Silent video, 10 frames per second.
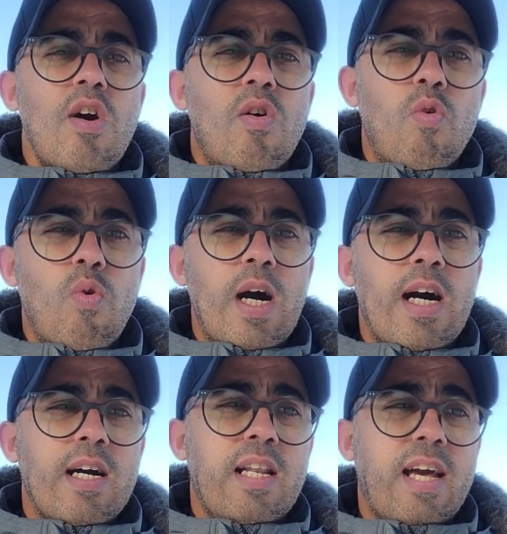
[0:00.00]
هو
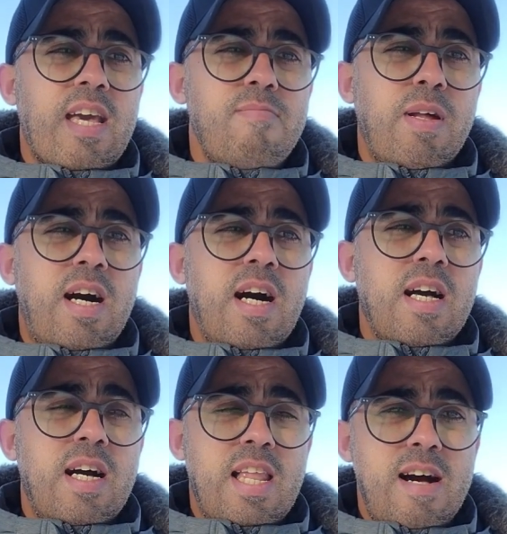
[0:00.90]
الخبره
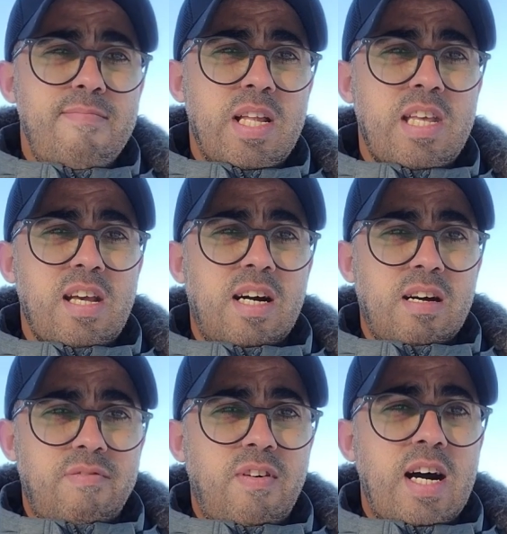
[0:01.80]
العمليه
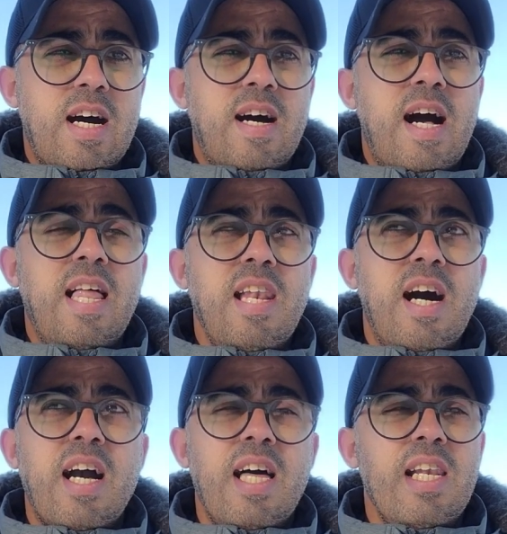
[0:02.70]
فعلى
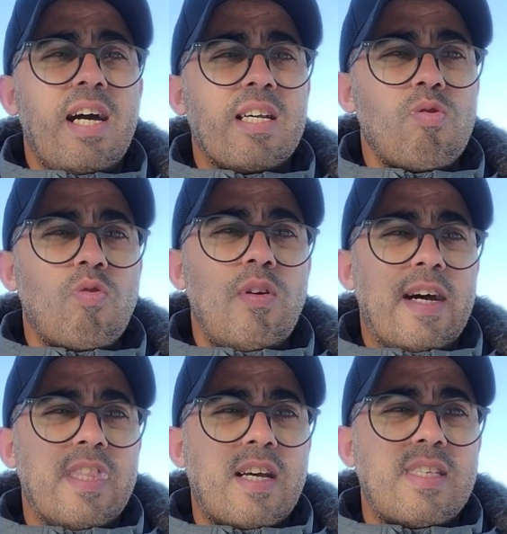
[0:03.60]
الاقل خاص يكون
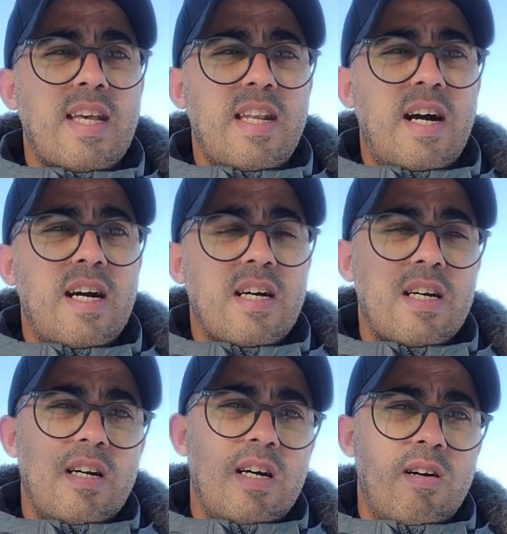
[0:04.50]
عندك سنه
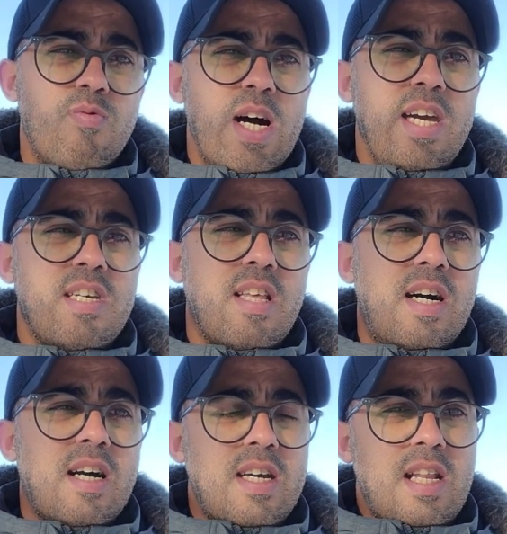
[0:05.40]
آه،
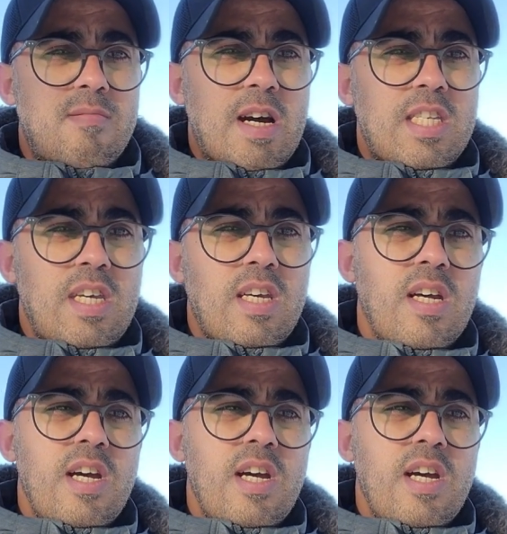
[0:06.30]
واحده الى بغيتي